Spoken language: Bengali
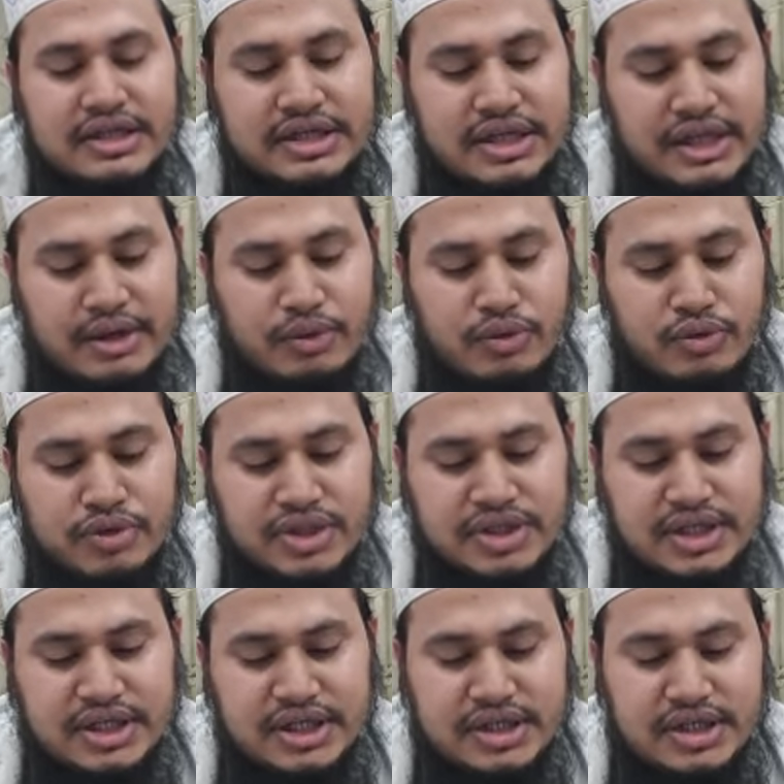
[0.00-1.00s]
সে
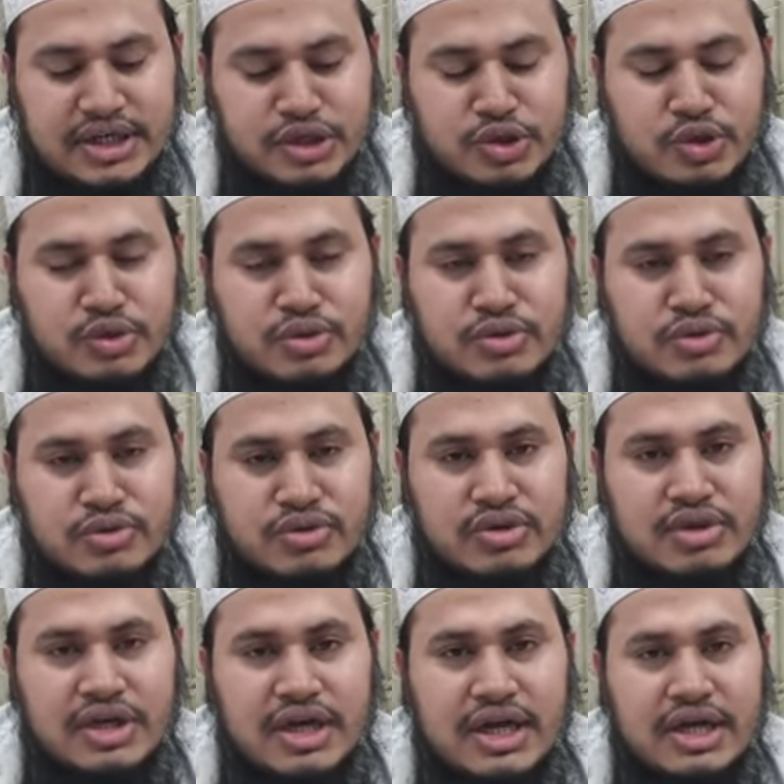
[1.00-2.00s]
অচিরেই সেই সন্তোষ
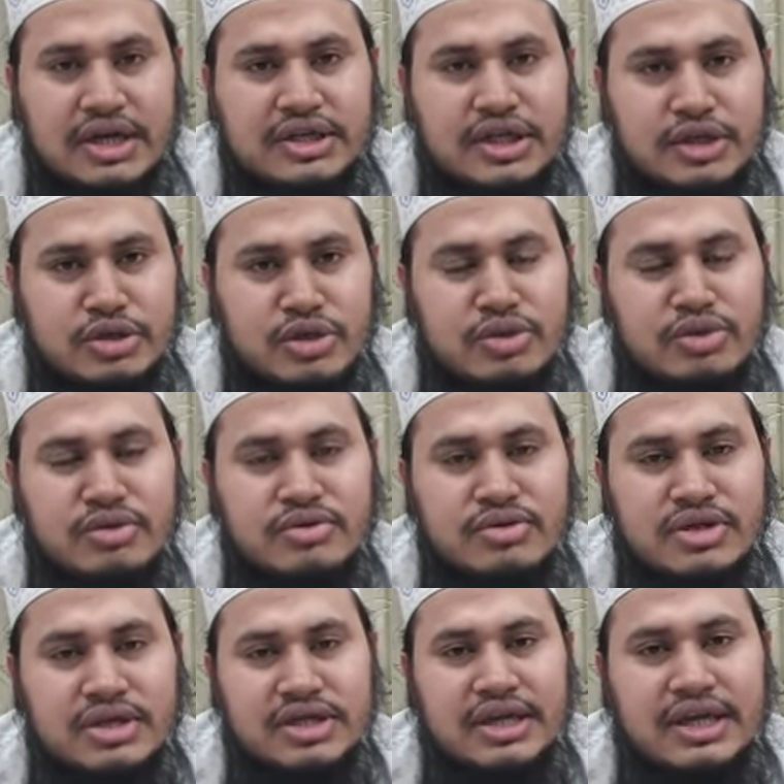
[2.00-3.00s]
সেই
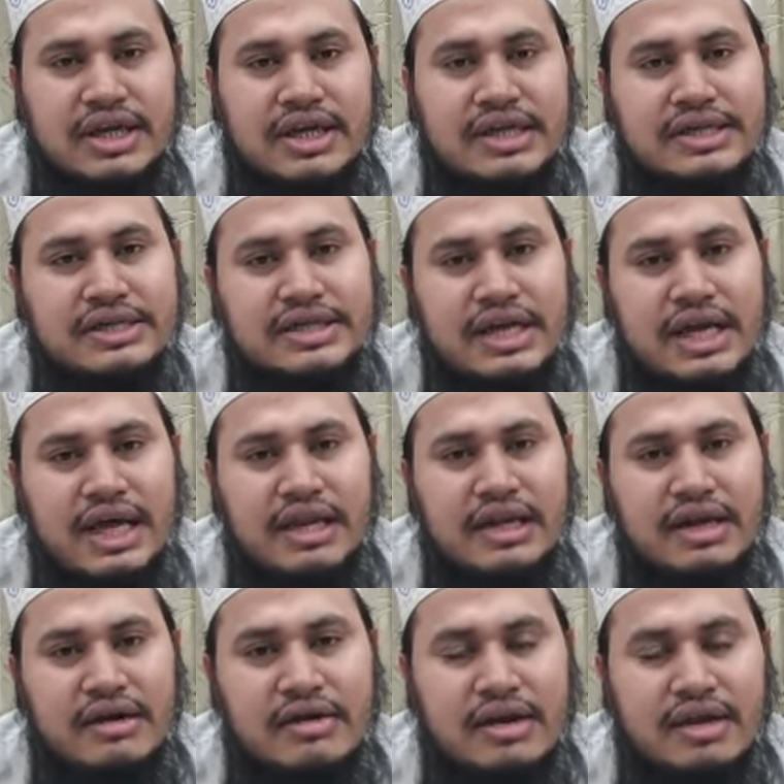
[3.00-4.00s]
সন্তুষ্টি সে
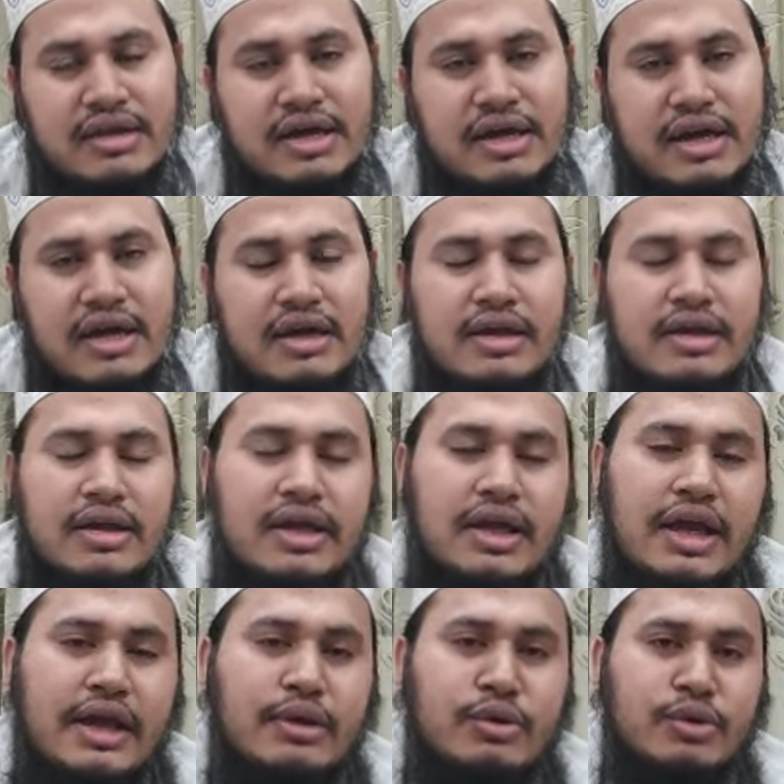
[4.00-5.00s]
আল্লাহর রেদা
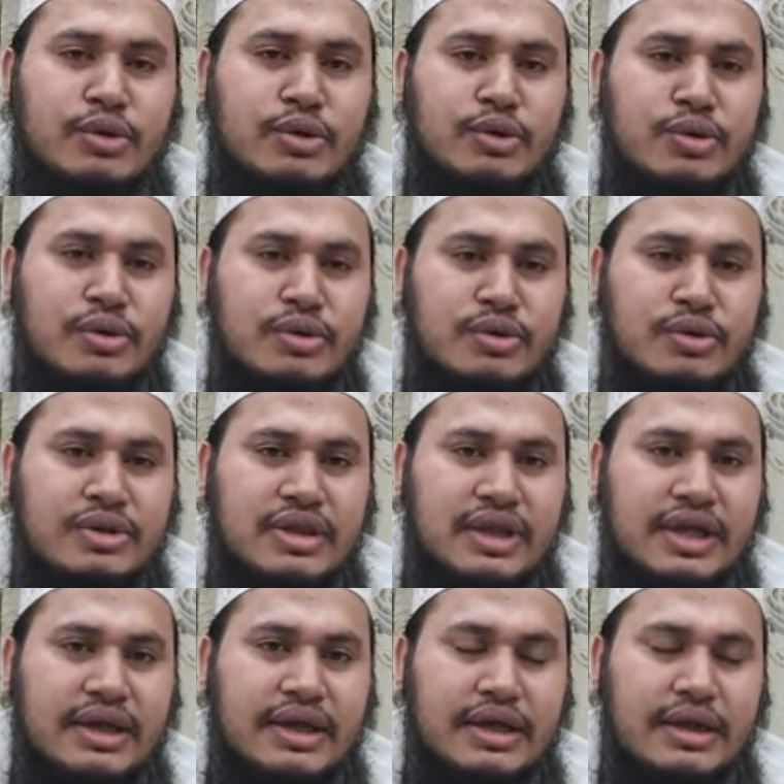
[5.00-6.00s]
এগুলো গ্রহণ
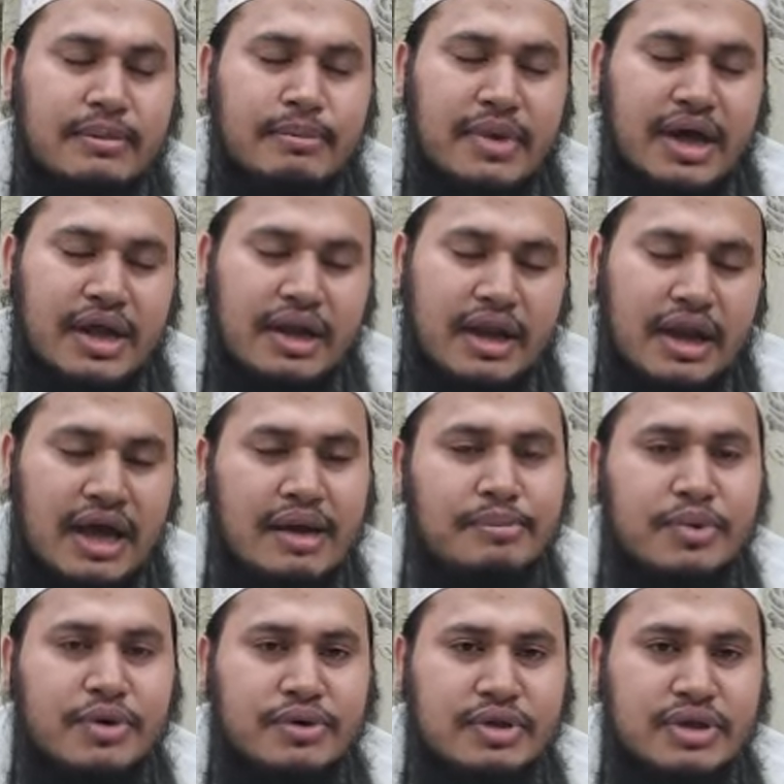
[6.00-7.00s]
করতে বা
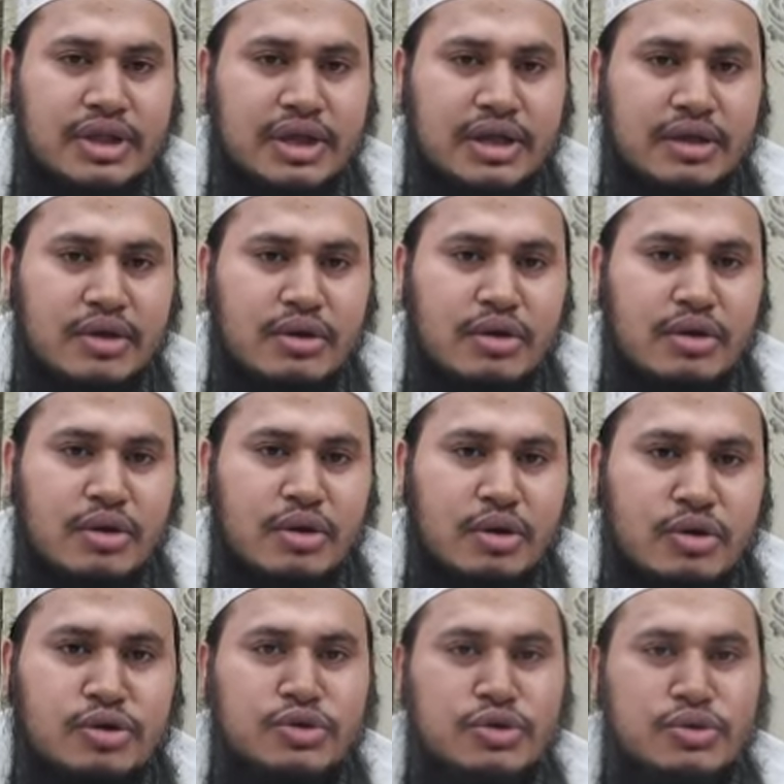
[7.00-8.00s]
লাভ করতে
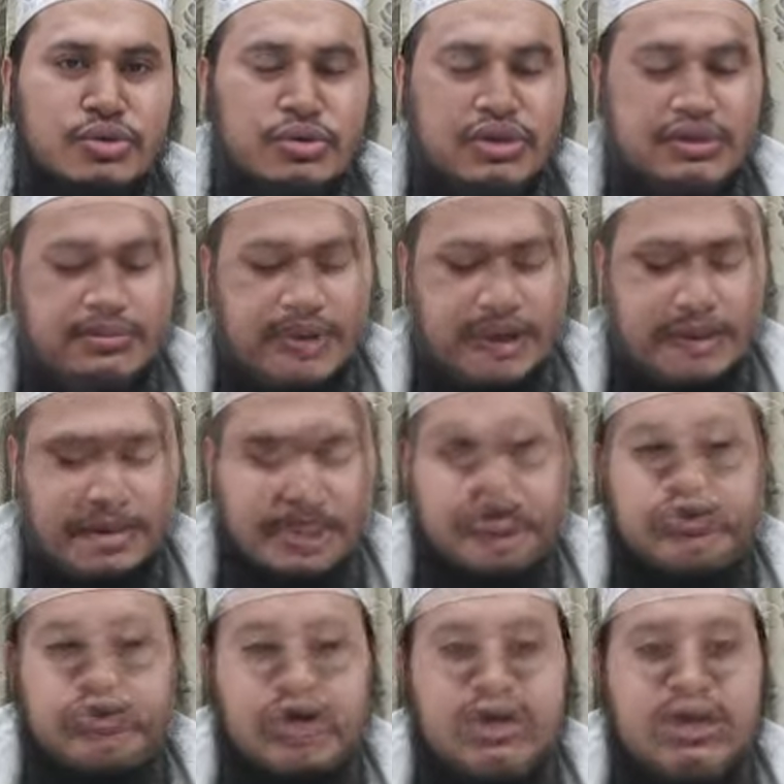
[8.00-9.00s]
অর্জন করতে পারবে
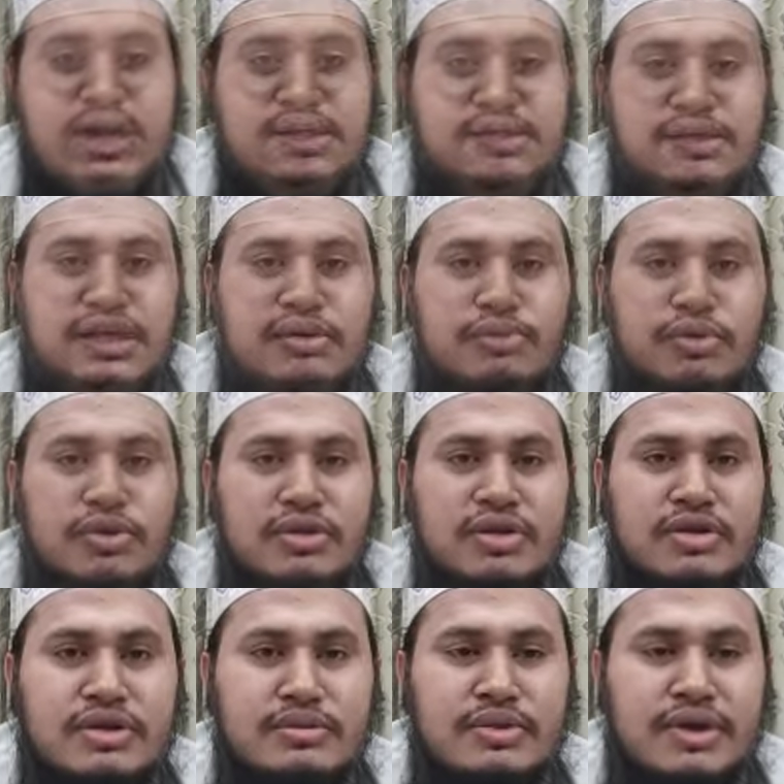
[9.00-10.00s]
সুরা ইয়াসিনের
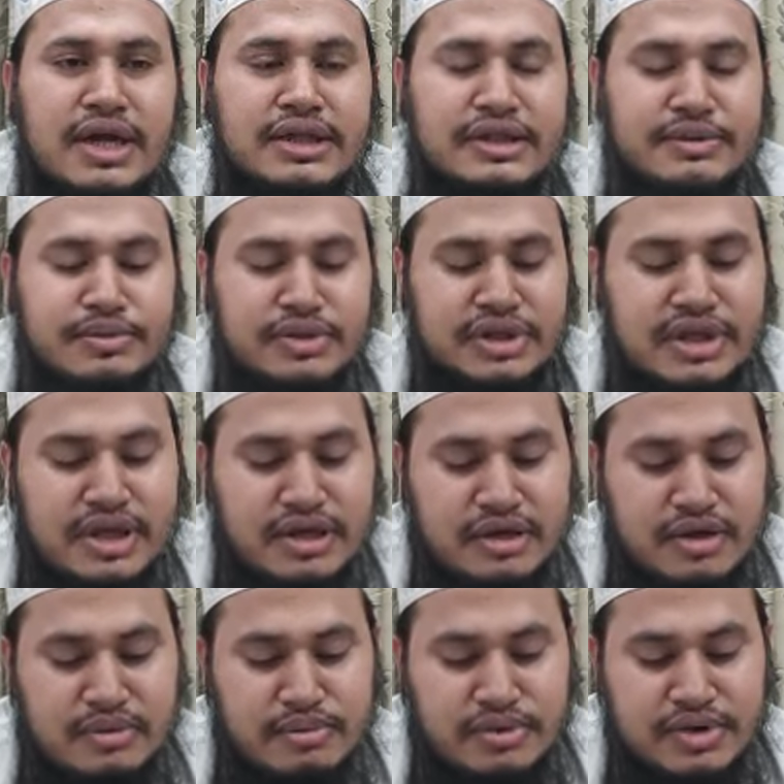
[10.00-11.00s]
বত্রিশ নম্বর আয়তের মধ্যে
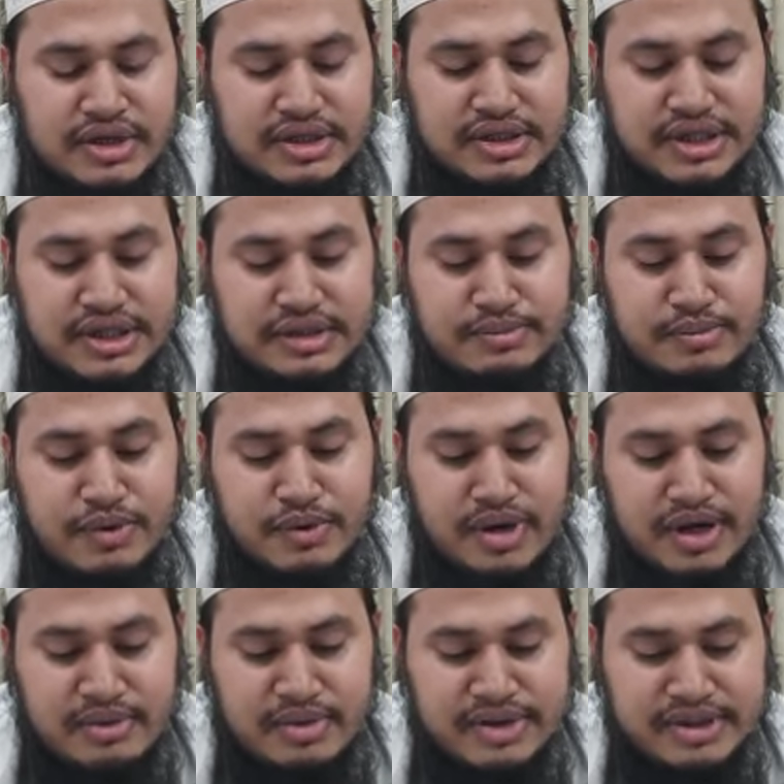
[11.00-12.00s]
আল্লাহ রব্বুল ইজাত
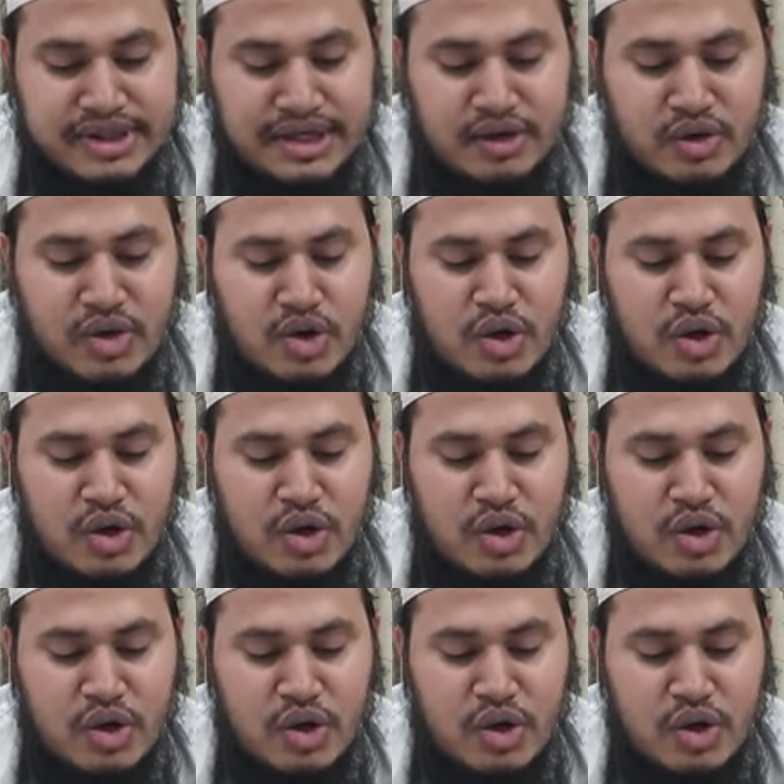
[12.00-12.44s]
বর্ণনা করেছেন